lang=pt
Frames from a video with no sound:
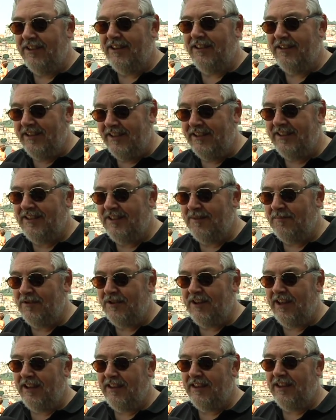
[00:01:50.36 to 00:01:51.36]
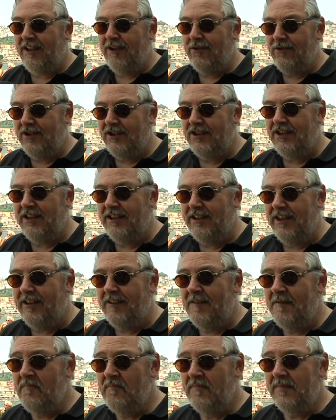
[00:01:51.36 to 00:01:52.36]
lindíssimo, que a ideia
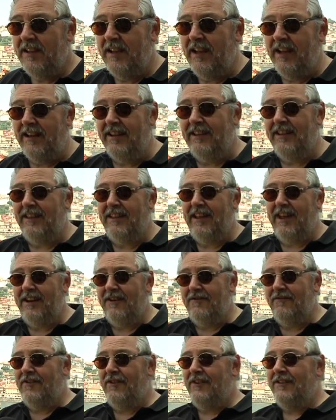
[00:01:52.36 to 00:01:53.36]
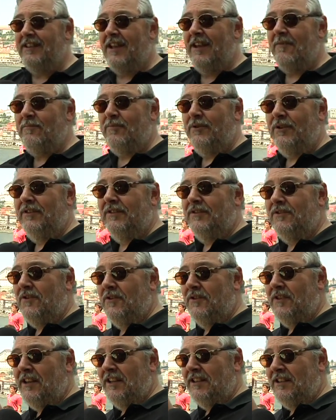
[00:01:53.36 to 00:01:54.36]
original, que era de dar a volta à ponte,
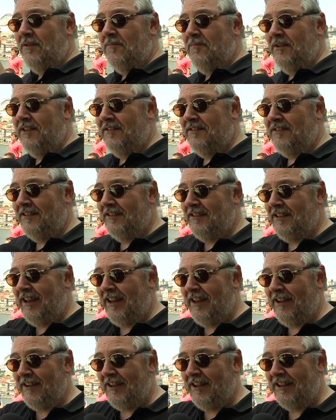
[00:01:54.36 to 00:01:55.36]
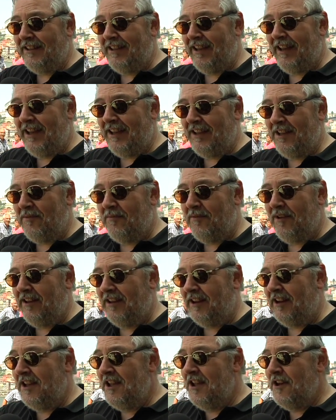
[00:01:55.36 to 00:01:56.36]
concretamente, até a, até a
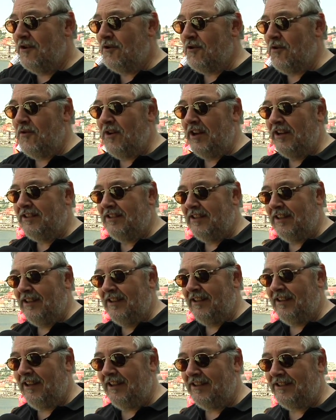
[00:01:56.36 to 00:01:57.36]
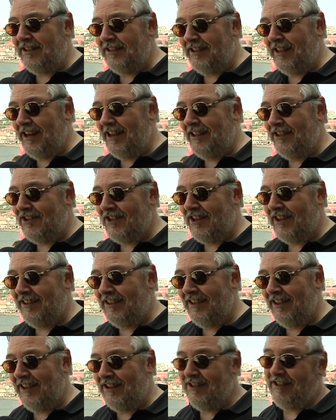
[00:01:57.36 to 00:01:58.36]
Ribeira, com esta, este, grande
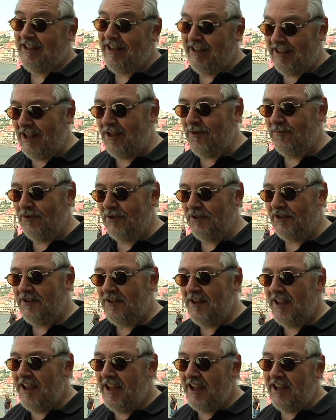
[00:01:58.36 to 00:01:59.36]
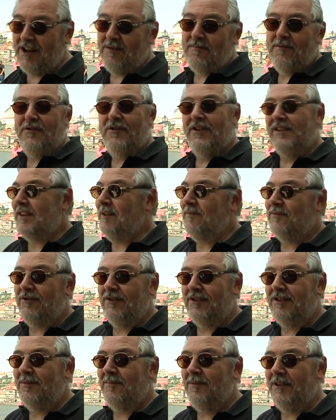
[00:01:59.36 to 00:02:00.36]
gente, este grande almoço, era uma coisa
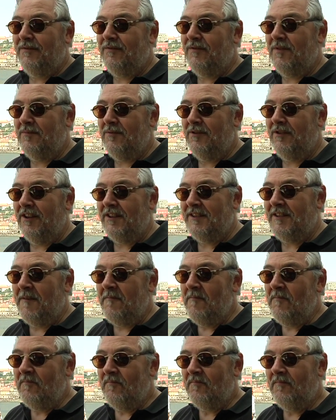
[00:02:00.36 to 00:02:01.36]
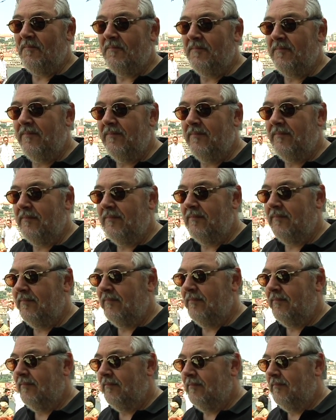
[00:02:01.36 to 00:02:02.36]
absolutamente fabulosa. Será que ainda vai ser possível
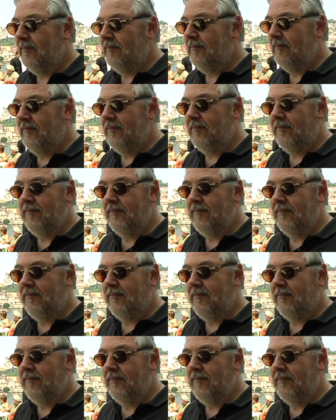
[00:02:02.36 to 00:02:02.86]
eh, juntar essas